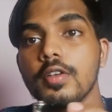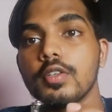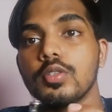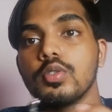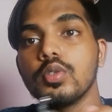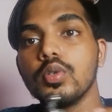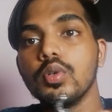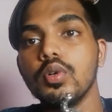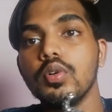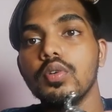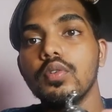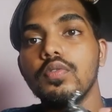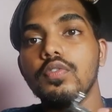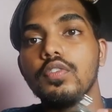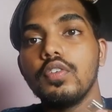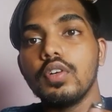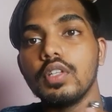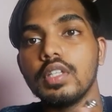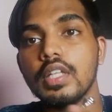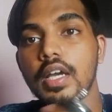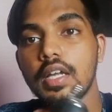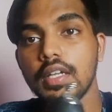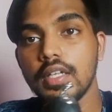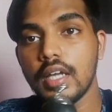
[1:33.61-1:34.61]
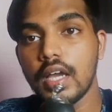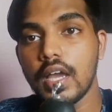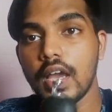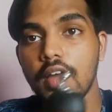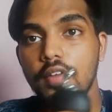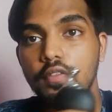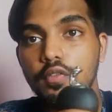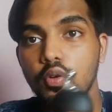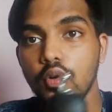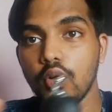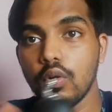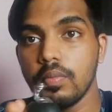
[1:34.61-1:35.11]
सो फॉर दैट आई
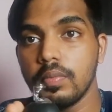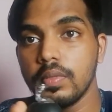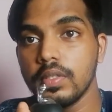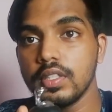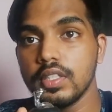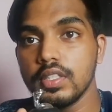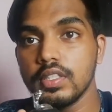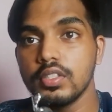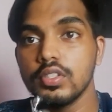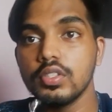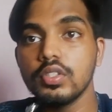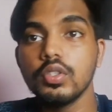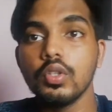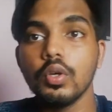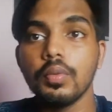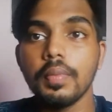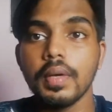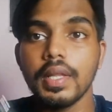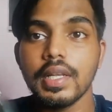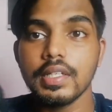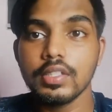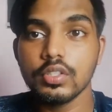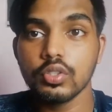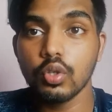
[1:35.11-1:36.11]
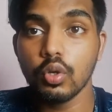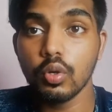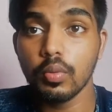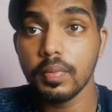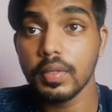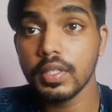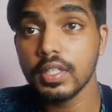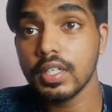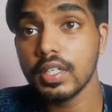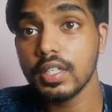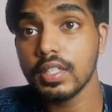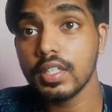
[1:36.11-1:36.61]
हैव टू ओपन दिस तो पहले इसको
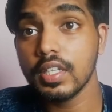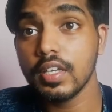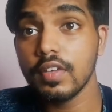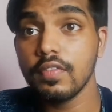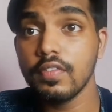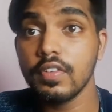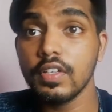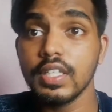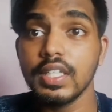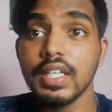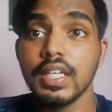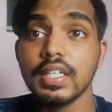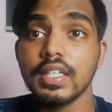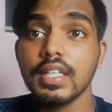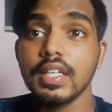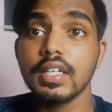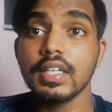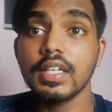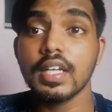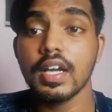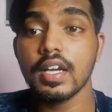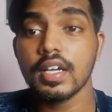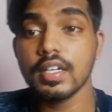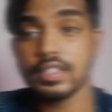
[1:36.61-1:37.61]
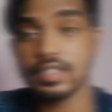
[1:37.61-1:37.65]
ओपन करते हैं फिर देखते हैं क्या कर